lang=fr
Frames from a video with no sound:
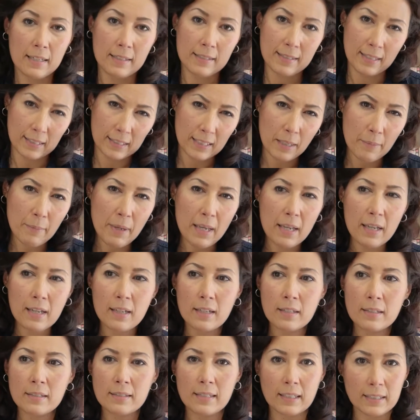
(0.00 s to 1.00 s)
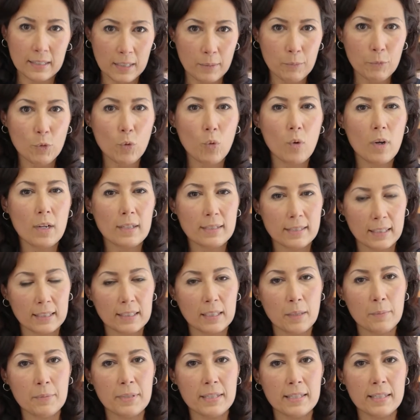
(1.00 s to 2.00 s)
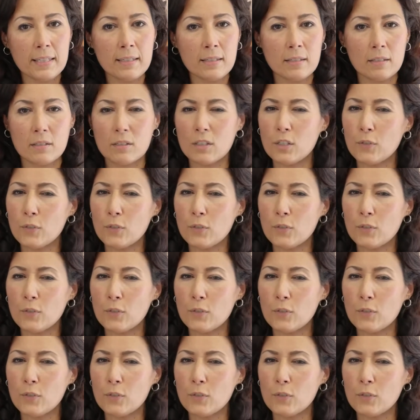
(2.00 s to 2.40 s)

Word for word: 5e 1, 5e 3, 5e 6,